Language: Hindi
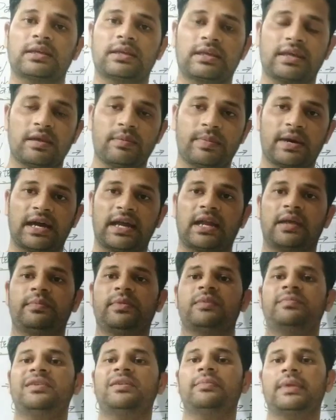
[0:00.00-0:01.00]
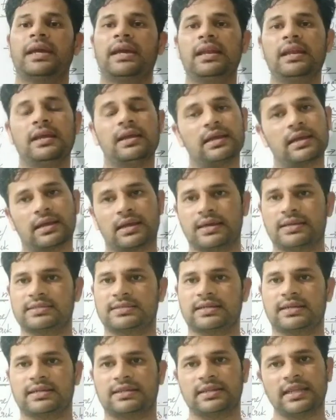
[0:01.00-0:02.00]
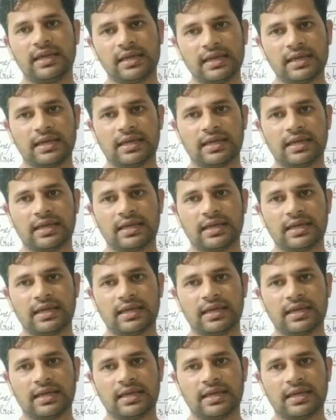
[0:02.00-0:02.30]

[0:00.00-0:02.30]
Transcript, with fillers: के बारे में भी मेल कर सकते